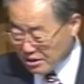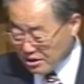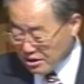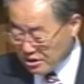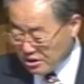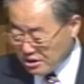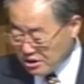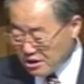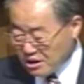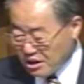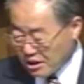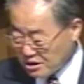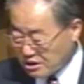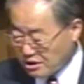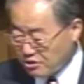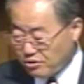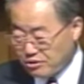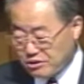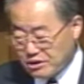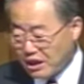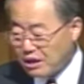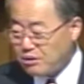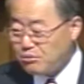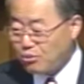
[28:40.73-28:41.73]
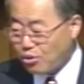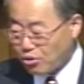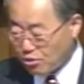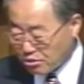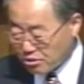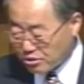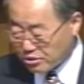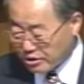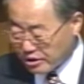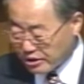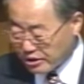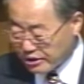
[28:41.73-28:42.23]
신학
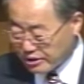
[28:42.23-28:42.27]
자도잘모르게